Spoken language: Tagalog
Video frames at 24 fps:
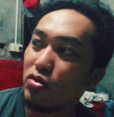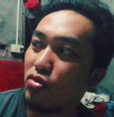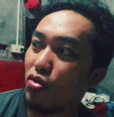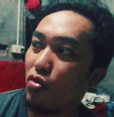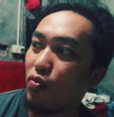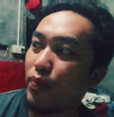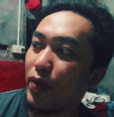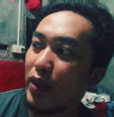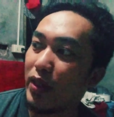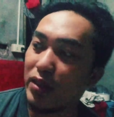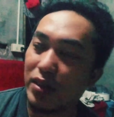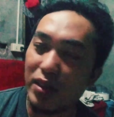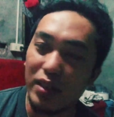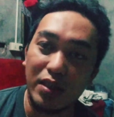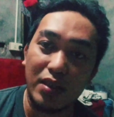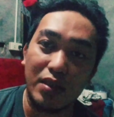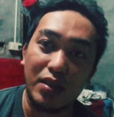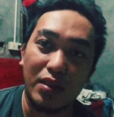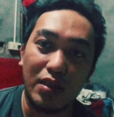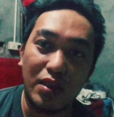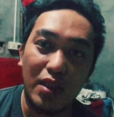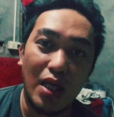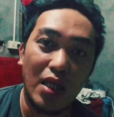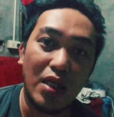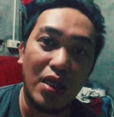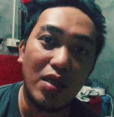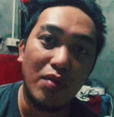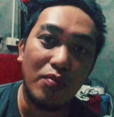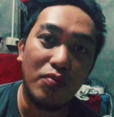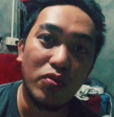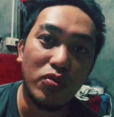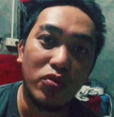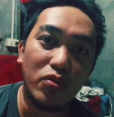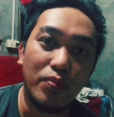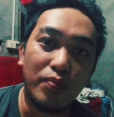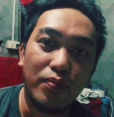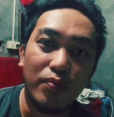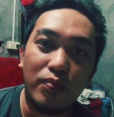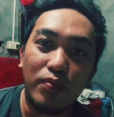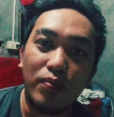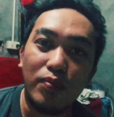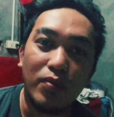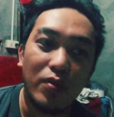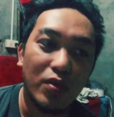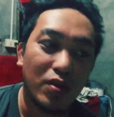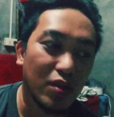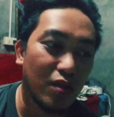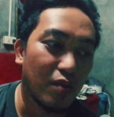So, pwedeng lalamove,
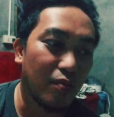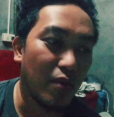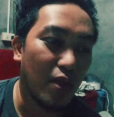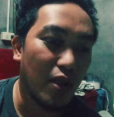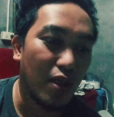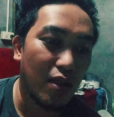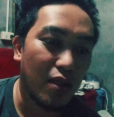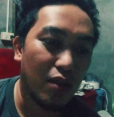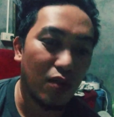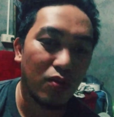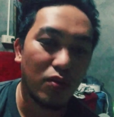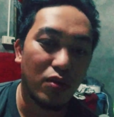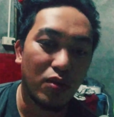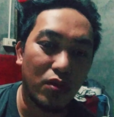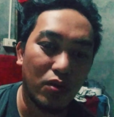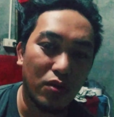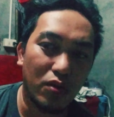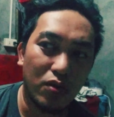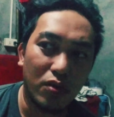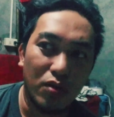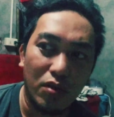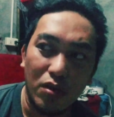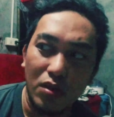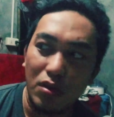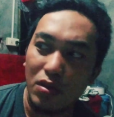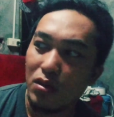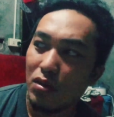di ba? Or,